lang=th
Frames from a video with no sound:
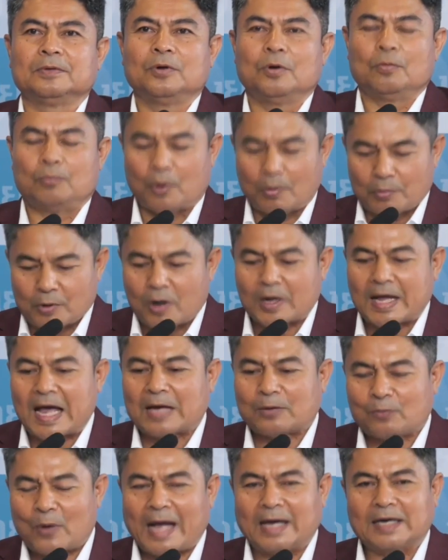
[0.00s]
ผมก็คาด
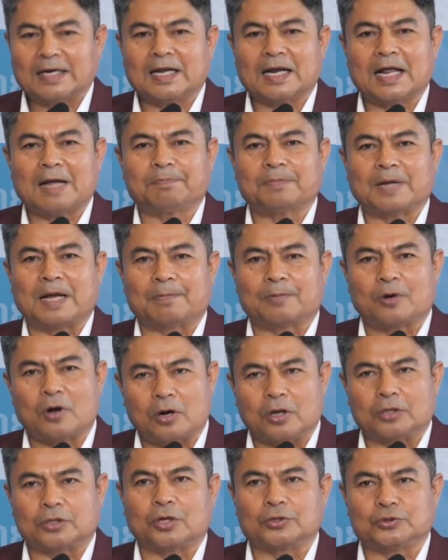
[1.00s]
หวังนะครับกับกก
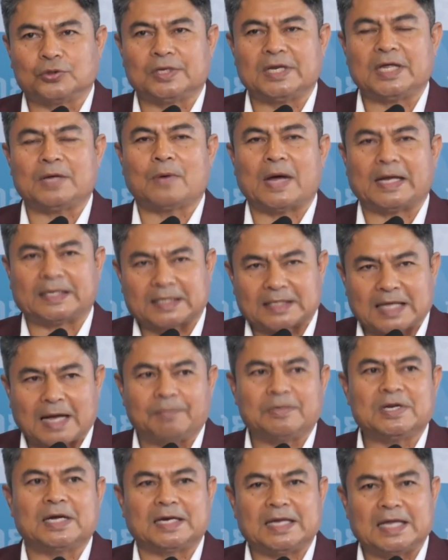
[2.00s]
ตชุดนี้ว่าจะทำ
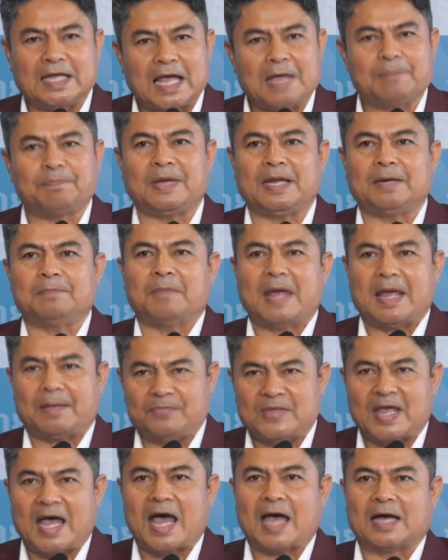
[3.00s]
เรื่องนี้ให้เป็นแบบ
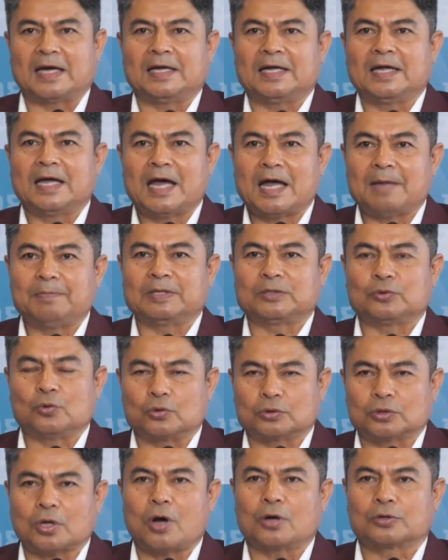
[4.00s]
อย่าง ให้มันถูก
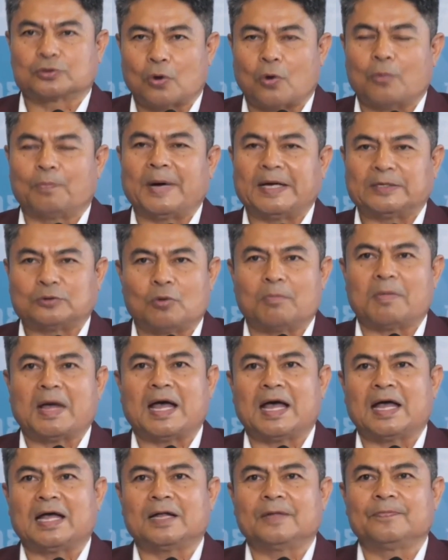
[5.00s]
ต้องตรงไปตรงมา
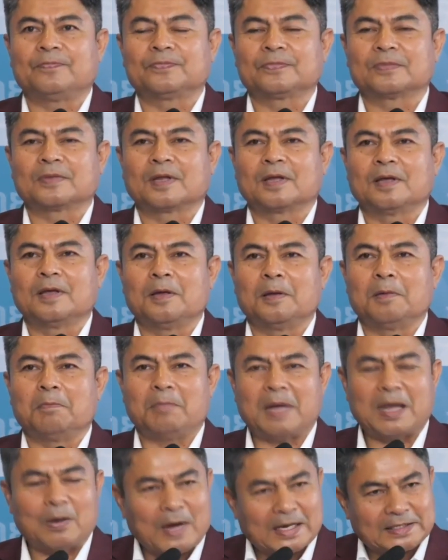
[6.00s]

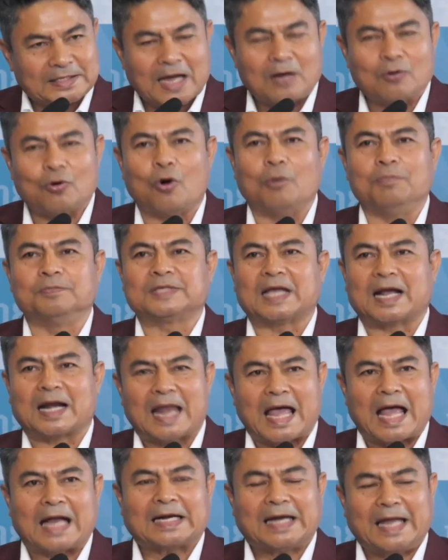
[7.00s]
แม้ว่าสังคมจะค
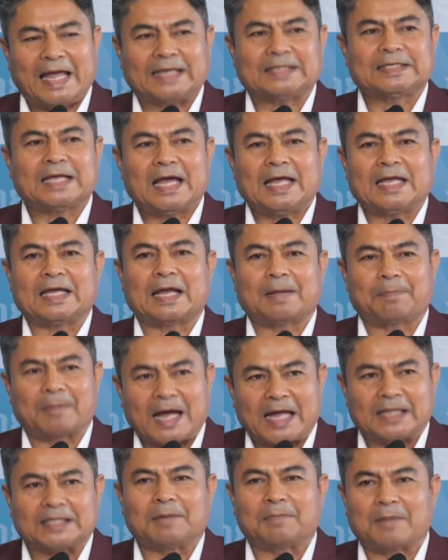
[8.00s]
ลางแคลงใจกับกา
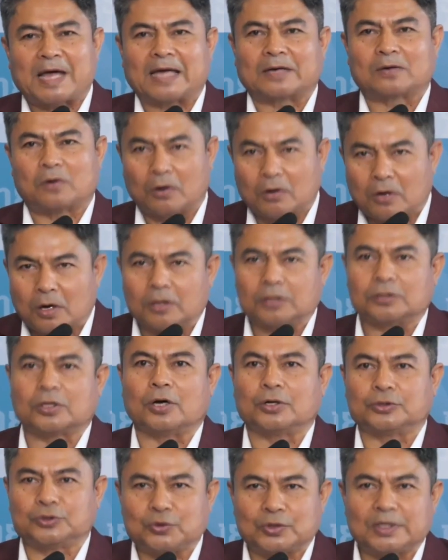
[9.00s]
รทำงานของกกต
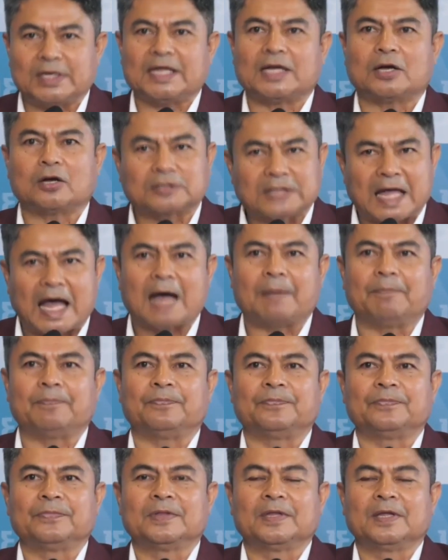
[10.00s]
ชุดนี้ก็ตาม
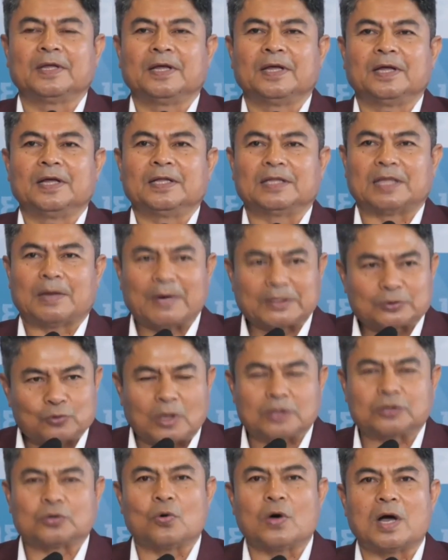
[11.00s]
แต่ว่าส่วน
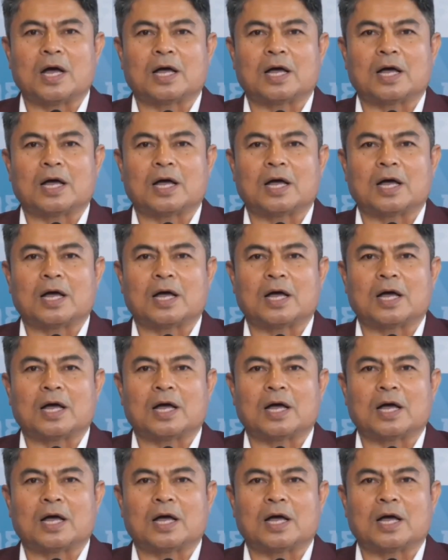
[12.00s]
ตัว